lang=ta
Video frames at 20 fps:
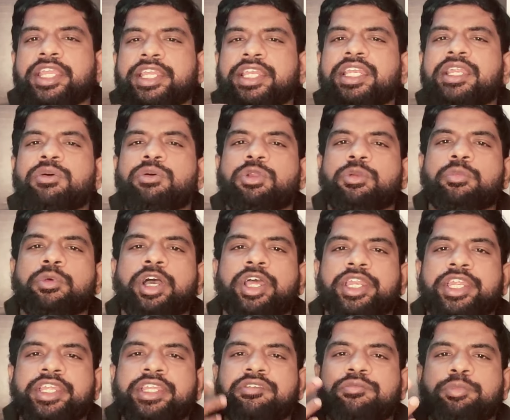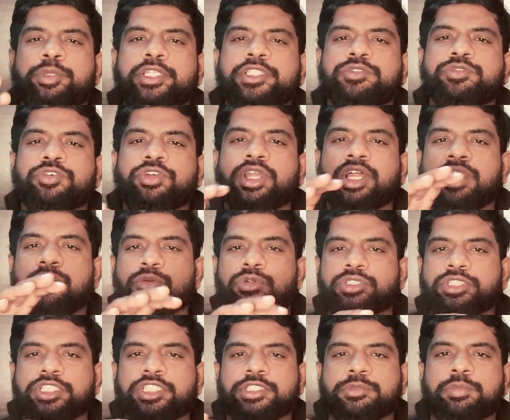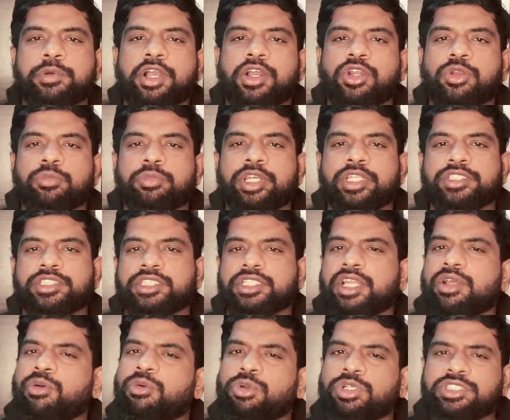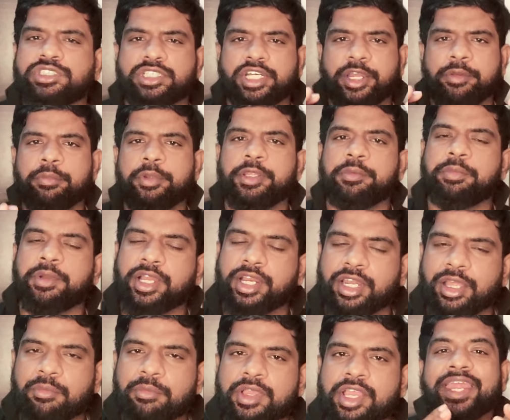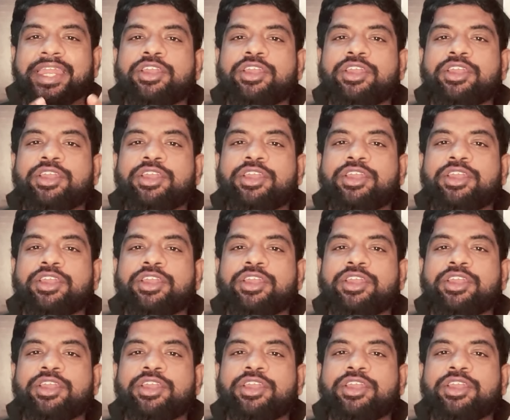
இல்ல ஒரு மாதிரி பீஸ்ஃபுல்லான ஒரு சீரீஸ் பார்க்கணும்னு நினைச்சீங்கன்னா ஒன்ஸ் ட்ரை பண்ணி பார்க்கலாம்